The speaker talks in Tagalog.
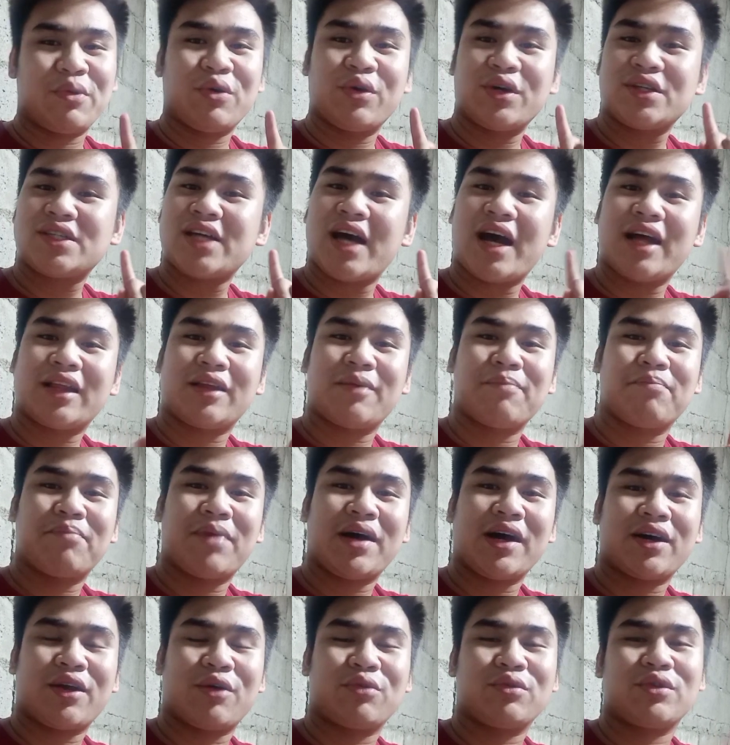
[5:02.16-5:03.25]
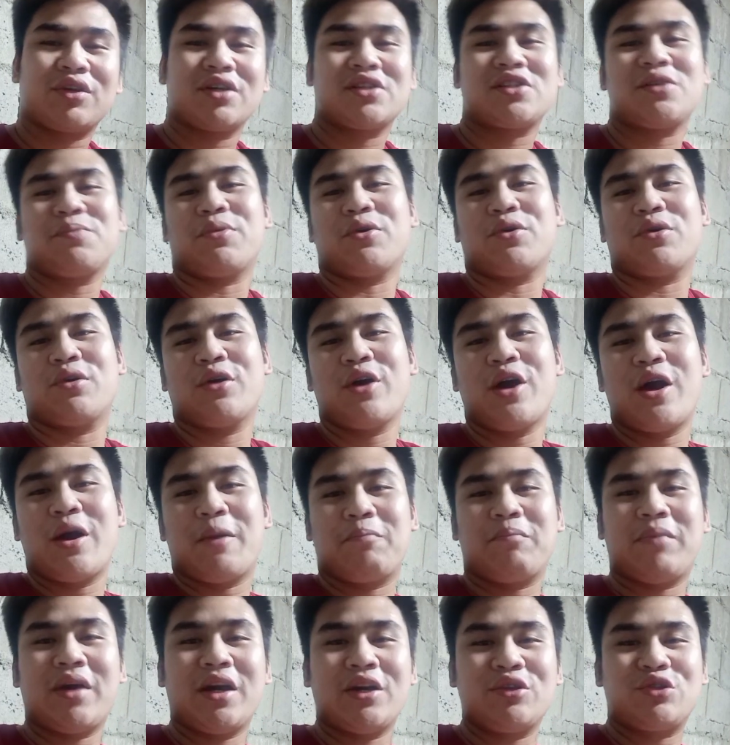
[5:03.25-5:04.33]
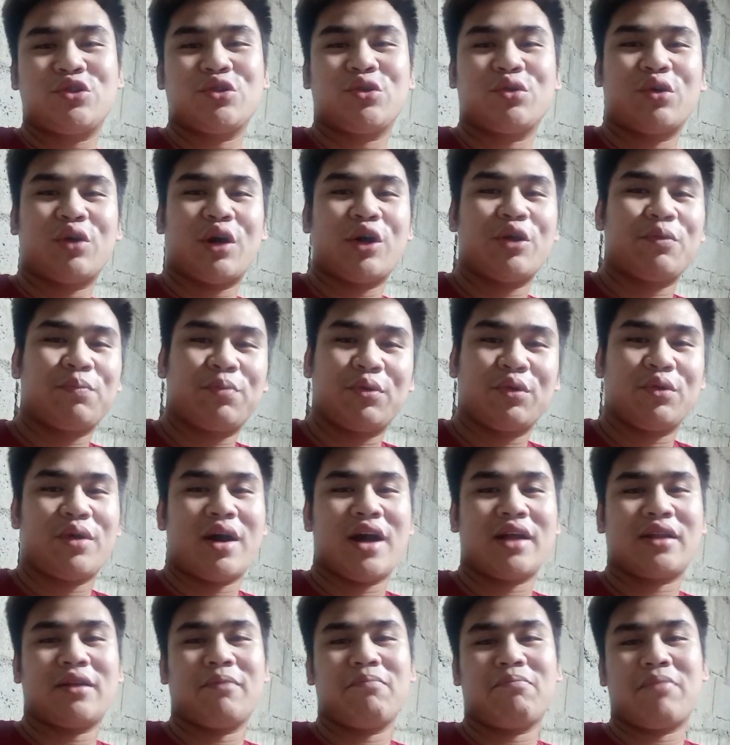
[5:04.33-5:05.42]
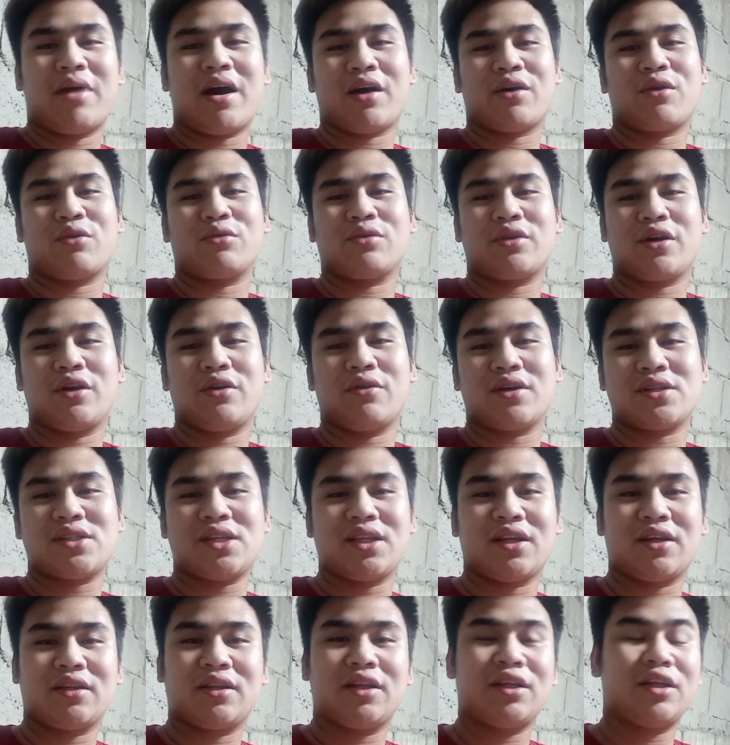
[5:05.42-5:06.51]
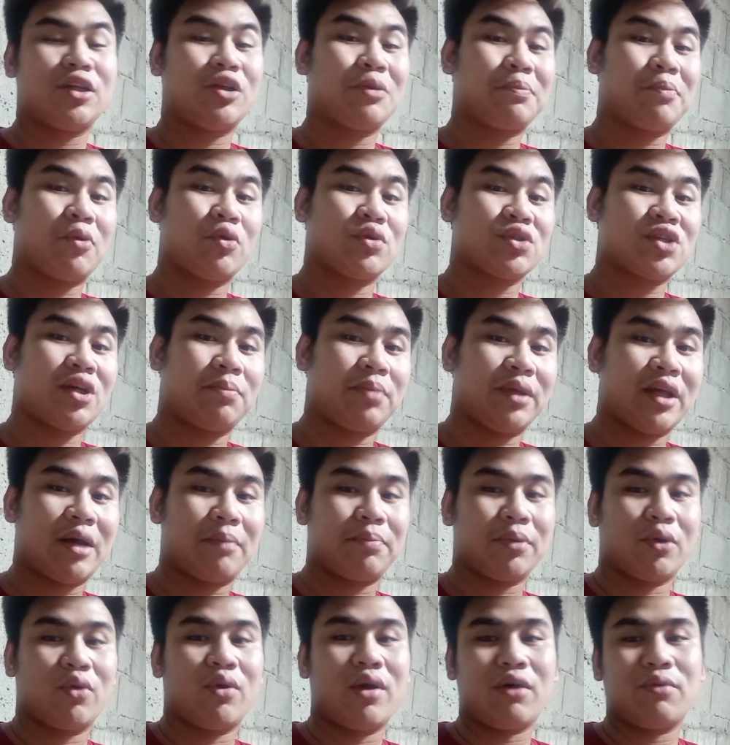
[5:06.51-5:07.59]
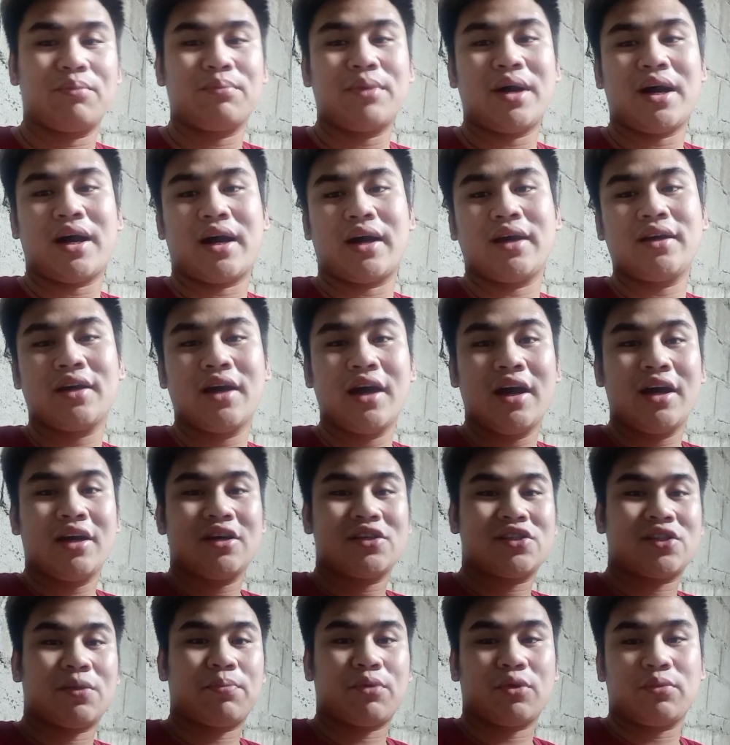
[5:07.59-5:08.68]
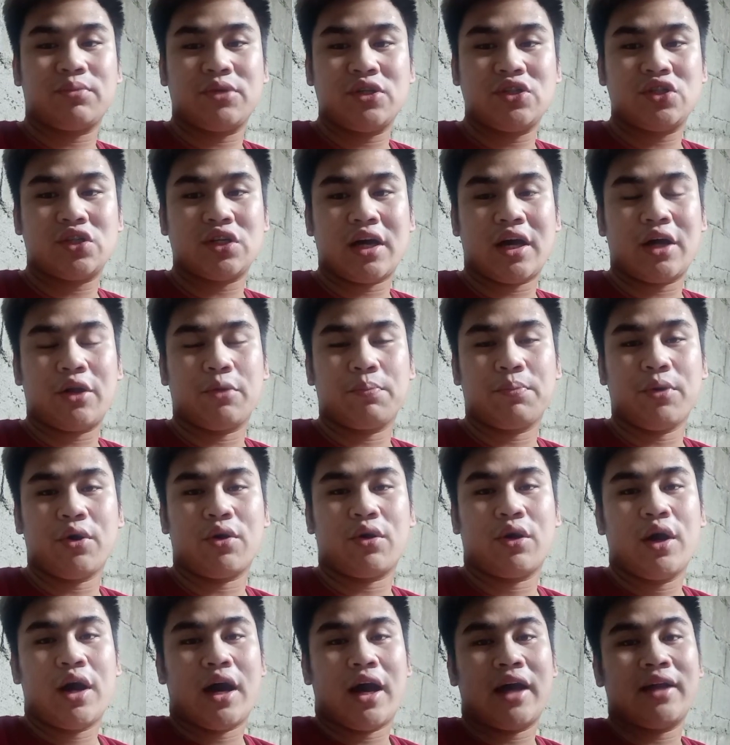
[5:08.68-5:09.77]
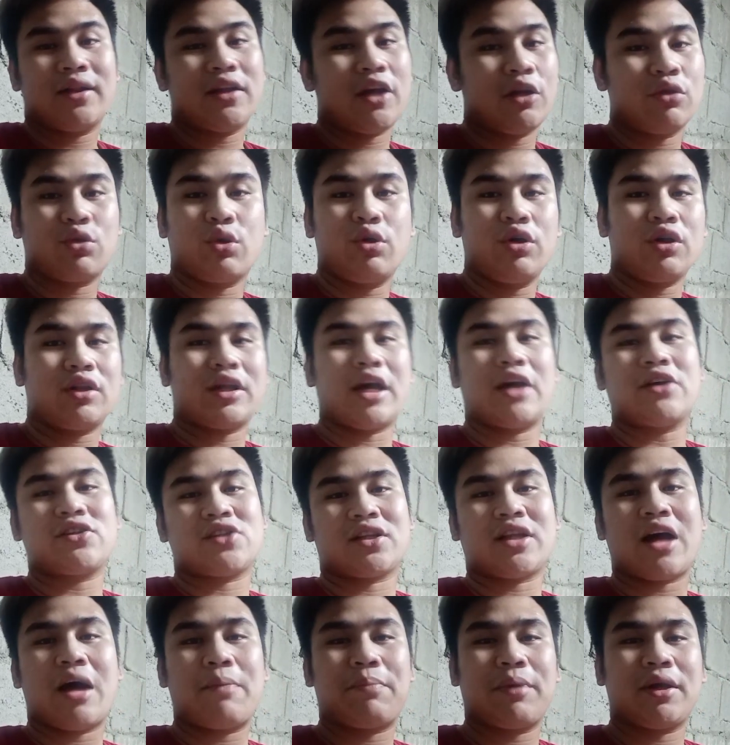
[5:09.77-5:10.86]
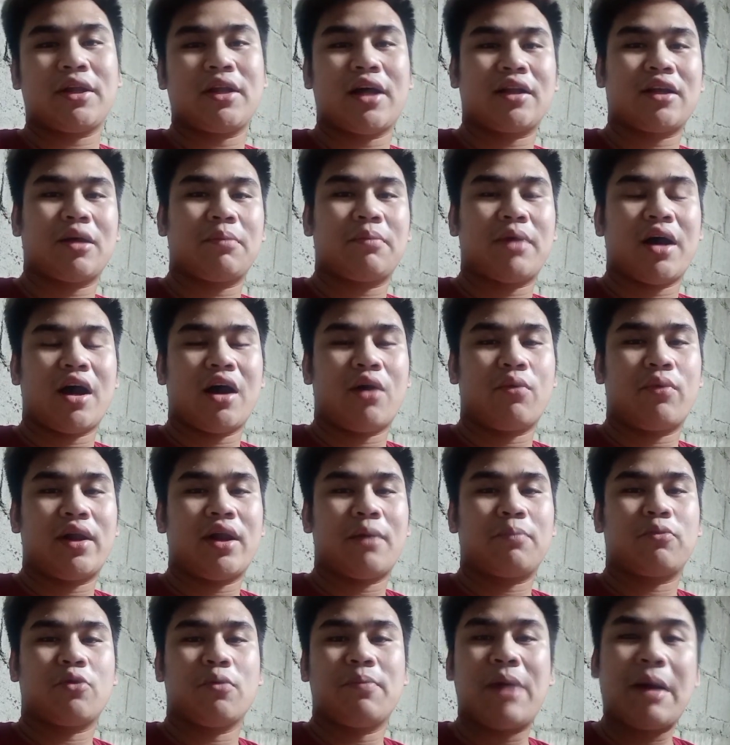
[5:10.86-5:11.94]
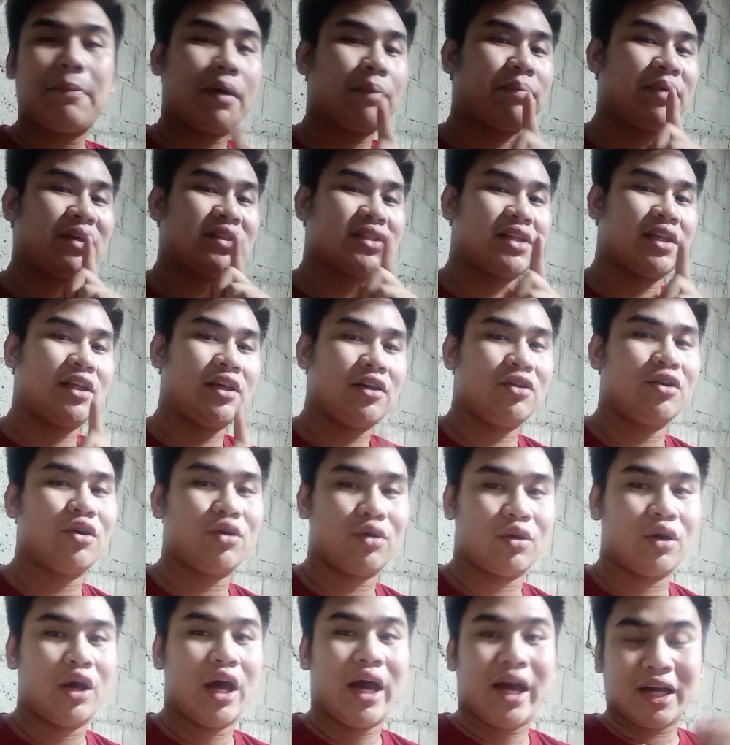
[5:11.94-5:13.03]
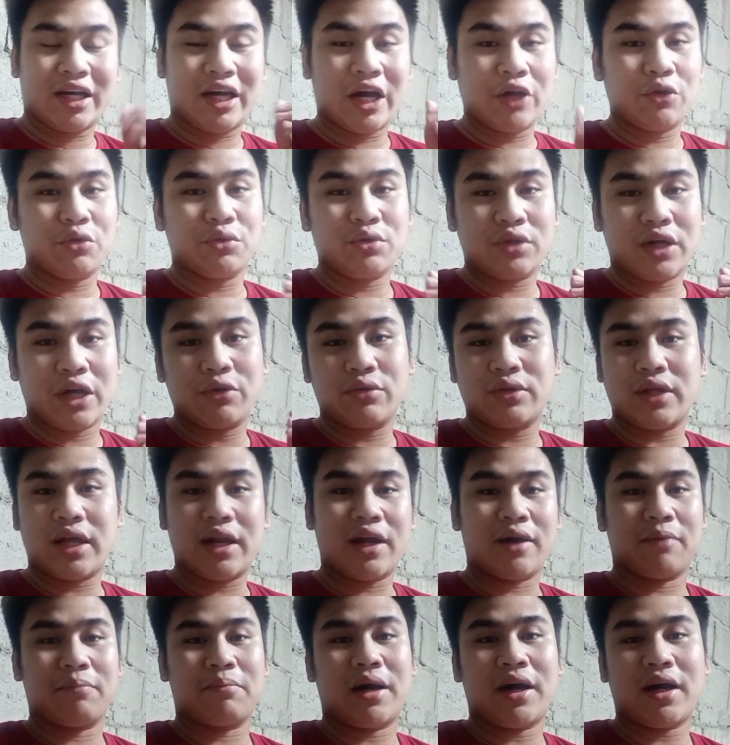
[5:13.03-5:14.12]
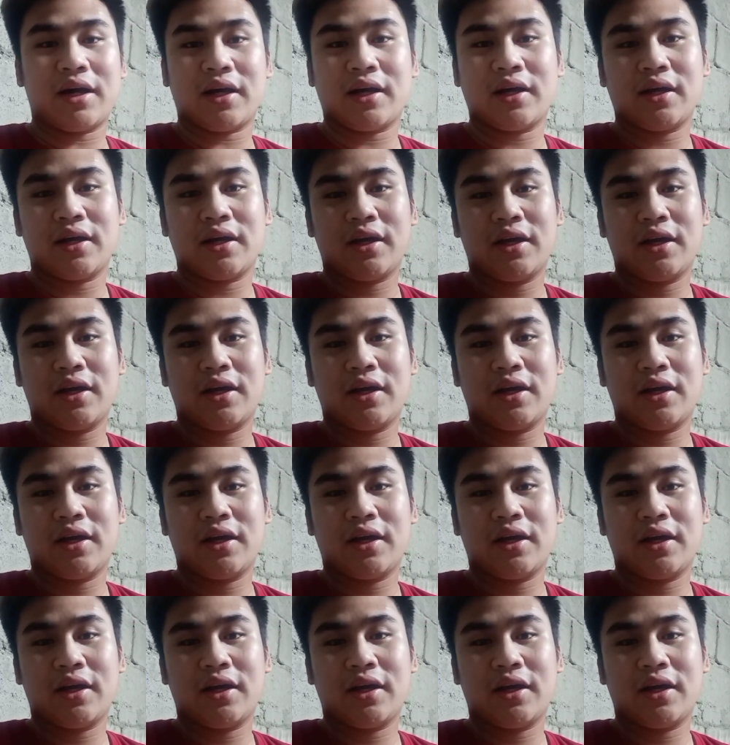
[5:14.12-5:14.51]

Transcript: na po kayo sa ating background kasi po medyo ano po yung ating background ngayon kasi nandito po kasi pinapagawa kong bahay sa probinsya. Ano po? And then tuloy tayo sa topic natin mga kumalab. Kung mapapansin ninyo, ganun-ganun na lang ba?